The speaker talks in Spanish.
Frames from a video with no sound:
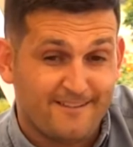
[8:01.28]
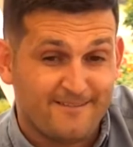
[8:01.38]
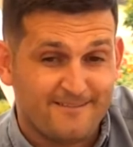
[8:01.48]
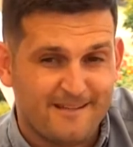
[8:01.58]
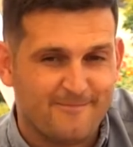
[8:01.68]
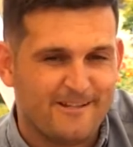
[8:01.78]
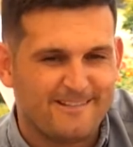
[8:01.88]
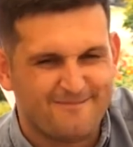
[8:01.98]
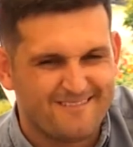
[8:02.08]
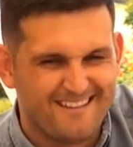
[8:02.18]
siempre
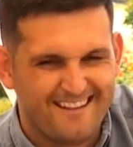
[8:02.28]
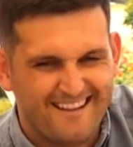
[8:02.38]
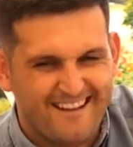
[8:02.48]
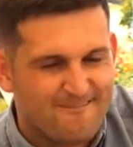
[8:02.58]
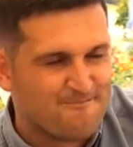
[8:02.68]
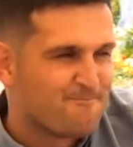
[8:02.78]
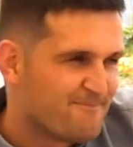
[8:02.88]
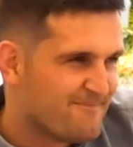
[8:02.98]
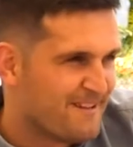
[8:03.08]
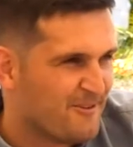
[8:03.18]

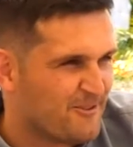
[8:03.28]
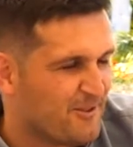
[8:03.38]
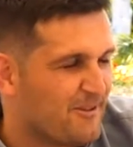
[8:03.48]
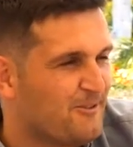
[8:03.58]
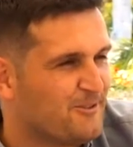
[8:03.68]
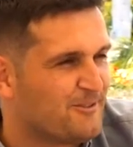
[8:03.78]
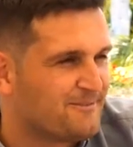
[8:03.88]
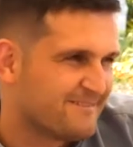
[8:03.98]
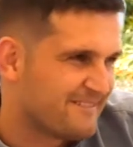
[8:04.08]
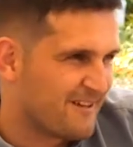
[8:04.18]
mm, discuto, no discuto.
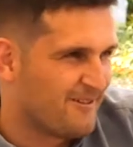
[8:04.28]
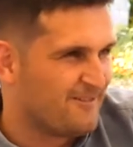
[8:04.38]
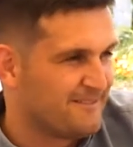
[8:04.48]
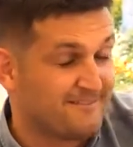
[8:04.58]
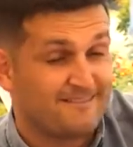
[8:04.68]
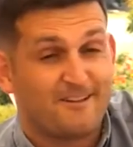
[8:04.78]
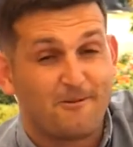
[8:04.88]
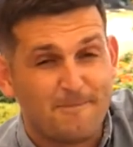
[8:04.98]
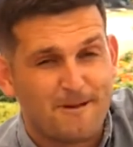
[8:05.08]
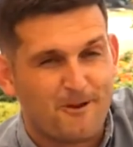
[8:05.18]
Tengo con
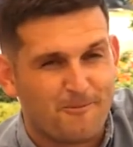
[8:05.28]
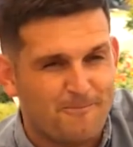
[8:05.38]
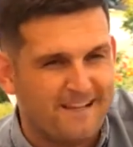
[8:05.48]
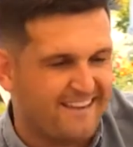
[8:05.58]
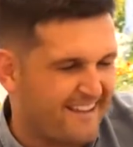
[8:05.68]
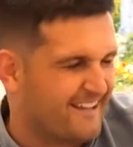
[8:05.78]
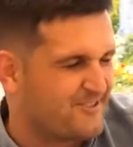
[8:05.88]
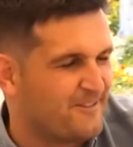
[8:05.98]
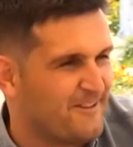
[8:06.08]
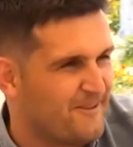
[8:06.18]
mi hermano los piques de
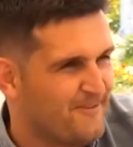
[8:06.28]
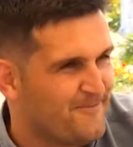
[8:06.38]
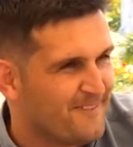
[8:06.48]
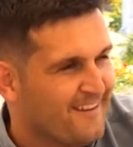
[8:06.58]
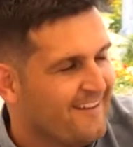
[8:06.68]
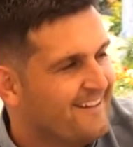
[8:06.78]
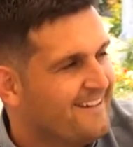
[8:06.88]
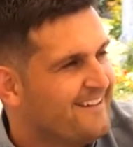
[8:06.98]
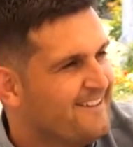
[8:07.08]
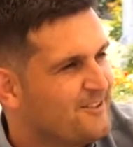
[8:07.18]
cachondeo
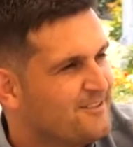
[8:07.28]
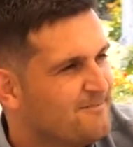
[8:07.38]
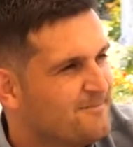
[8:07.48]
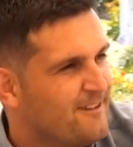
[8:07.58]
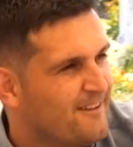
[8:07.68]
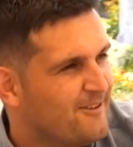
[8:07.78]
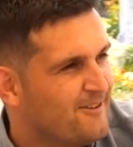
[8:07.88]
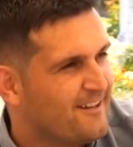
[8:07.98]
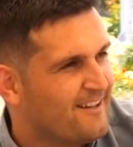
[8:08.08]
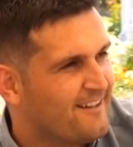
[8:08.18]
y yo siempre le digo
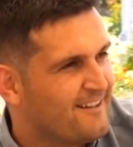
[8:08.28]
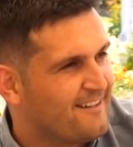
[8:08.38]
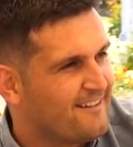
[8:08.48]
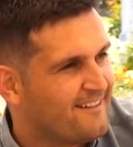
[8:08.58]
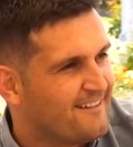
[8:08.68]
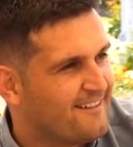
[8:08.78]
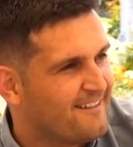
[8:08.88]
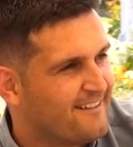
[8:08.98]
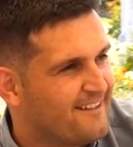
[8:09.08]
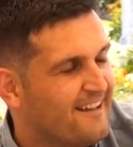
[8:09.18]
que el,
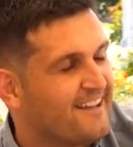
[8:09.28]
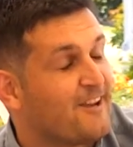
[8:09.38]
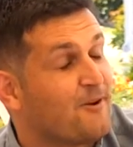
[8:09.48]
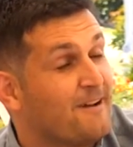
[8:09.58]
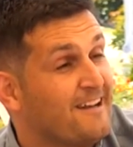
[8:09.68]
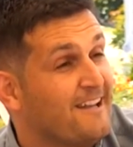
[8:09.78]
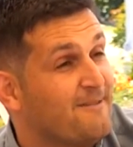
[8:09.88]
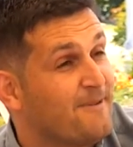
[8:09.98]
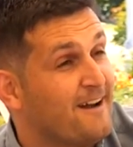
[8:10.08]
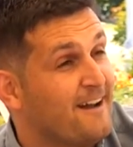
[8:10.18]
que, no valía
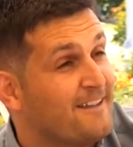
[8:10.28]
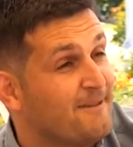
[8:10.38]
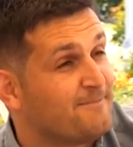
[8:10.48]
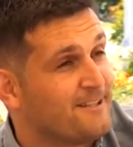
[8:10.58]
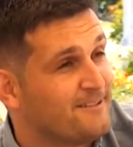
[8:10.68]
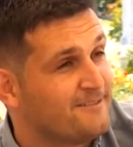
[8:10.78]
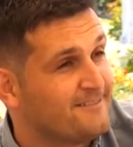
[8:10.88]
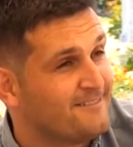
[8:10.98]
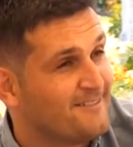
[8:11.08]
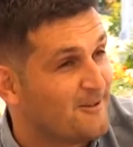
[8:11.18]
para llevar platos
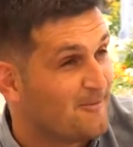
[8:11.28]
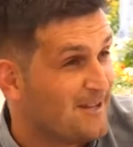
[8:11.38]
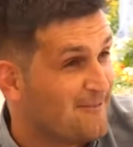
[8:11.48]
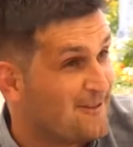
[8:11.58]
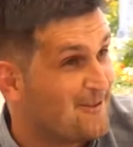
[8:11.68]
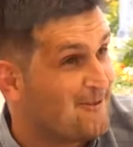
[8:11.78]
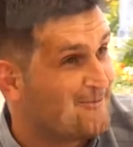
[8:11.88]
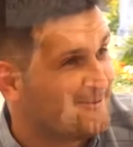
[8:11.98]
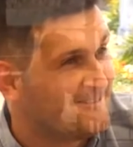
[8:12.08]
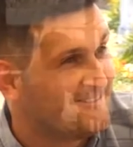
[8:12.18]
lo ponía a freír
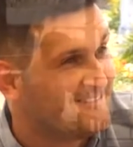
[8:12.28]
huevo, ¿no?